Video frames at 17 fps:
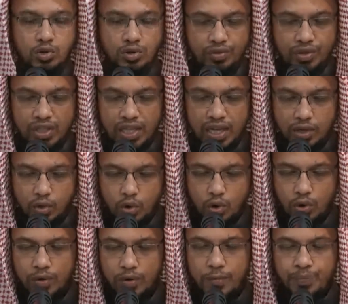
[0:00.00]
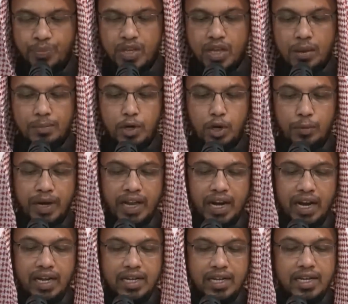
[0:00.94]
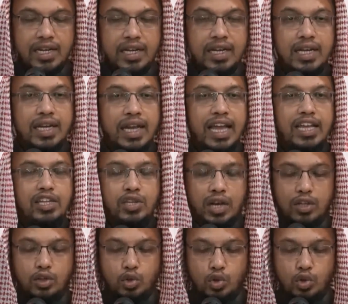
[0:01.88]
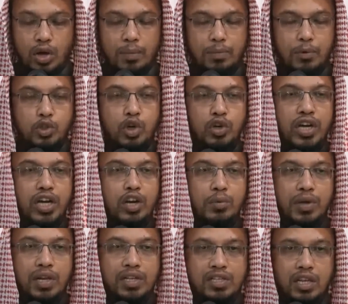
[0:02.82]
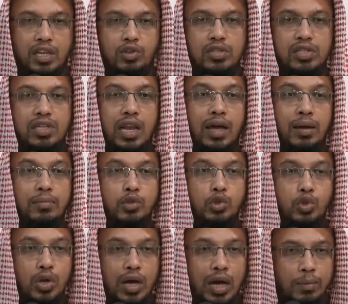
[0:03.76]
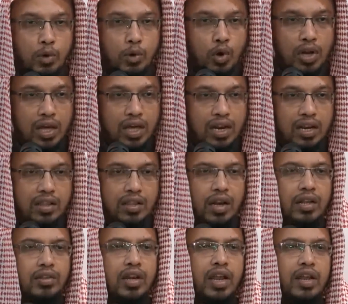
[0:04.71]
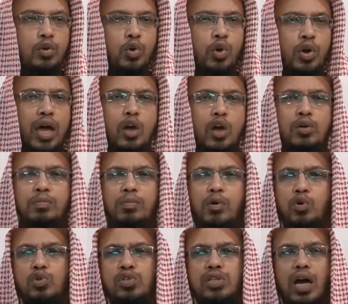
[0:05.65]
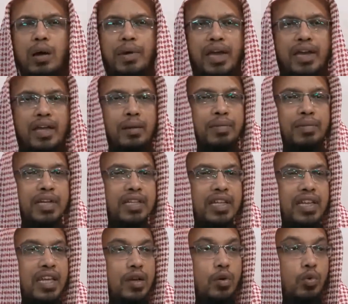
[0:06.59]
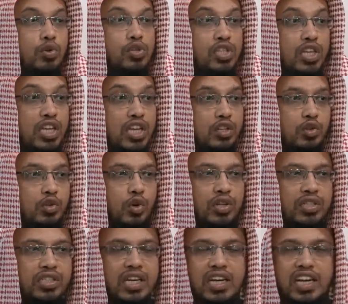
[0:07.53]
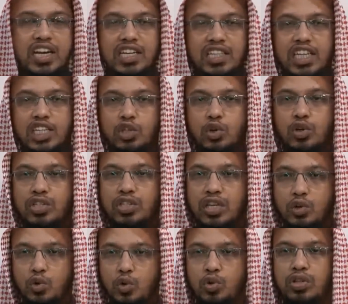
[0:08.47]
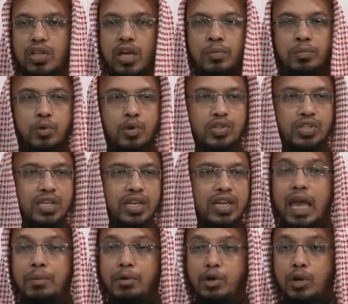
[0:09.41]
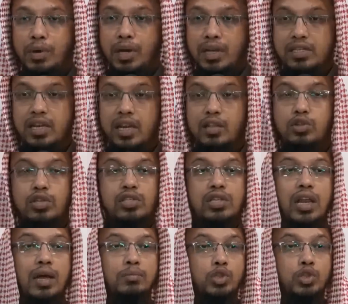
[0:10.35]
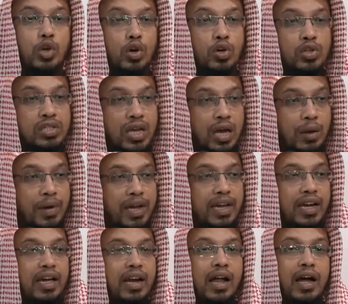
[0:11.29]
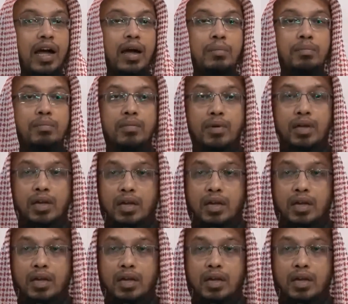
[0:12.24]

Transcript: করার তৌফিক দান করুন প্রিয় ভাইরা এই সালাতুদ্দোহা প্রসঙ্গে নবী আলিসালাম শুধু আবু হুরাইরাদু নয় আরো বহু সাহাবা একরামকে তিনি ওসিয়ত করেছেন নির্দেশ করেছেন গুরুত্ব আরোপ করেছেন এবং নবী আলিসাল্লাম সহ সাহাবা একরাম